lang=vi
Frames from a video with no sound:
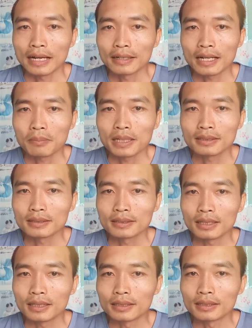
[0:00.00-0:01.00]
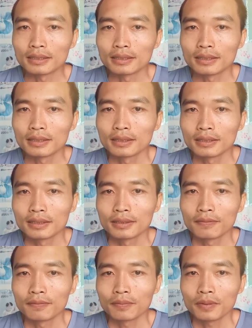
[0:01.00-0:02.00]
ánh nắng mặt trời
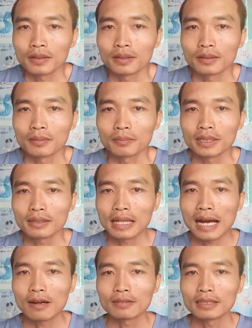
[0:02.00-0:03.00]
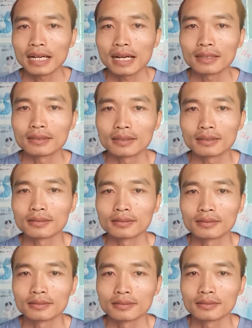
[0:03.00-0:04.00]
mới tạo ra
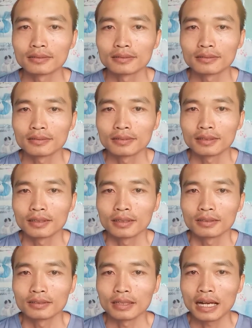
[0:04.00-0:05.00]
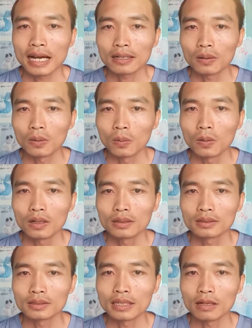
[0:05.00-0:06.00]
được những hạt lúa,
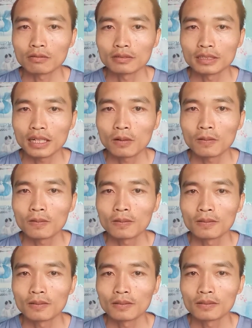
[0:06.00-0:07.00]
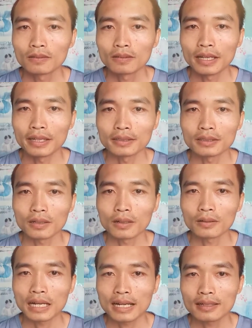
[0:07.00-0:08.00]
những cọng rau để cho
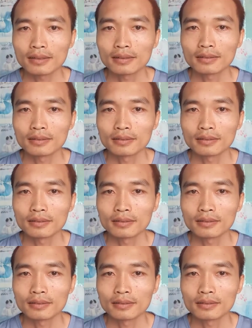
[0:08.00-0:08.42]
con ăn.